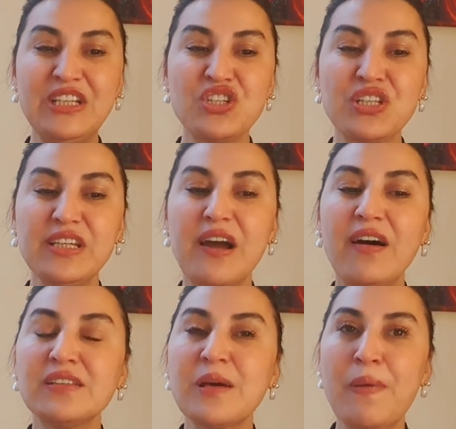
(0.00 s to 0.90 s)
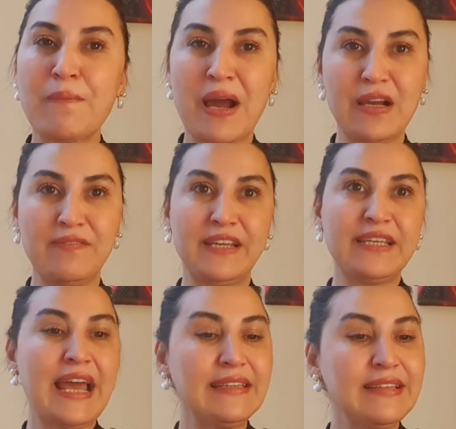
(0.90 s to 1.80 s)
ilişkiyi anlamamak ve
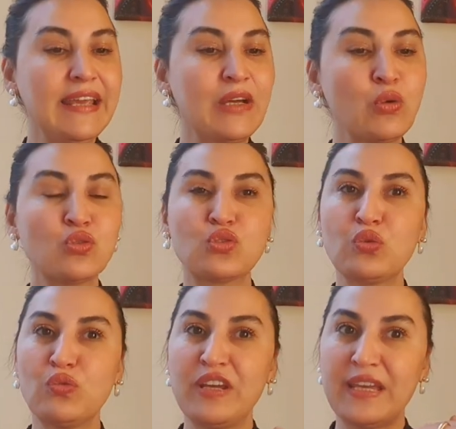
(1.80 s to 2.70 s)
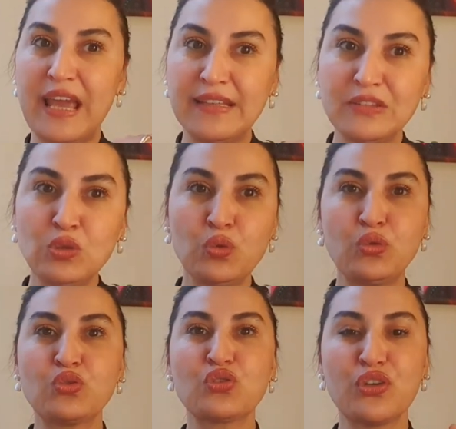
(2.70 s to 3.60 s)
kendi egonuzu ve kendi
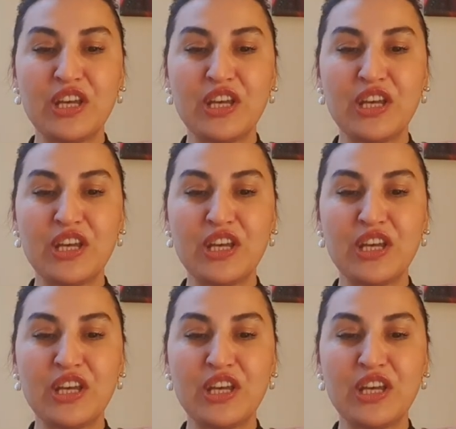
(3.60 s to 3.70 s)
ruhunuzu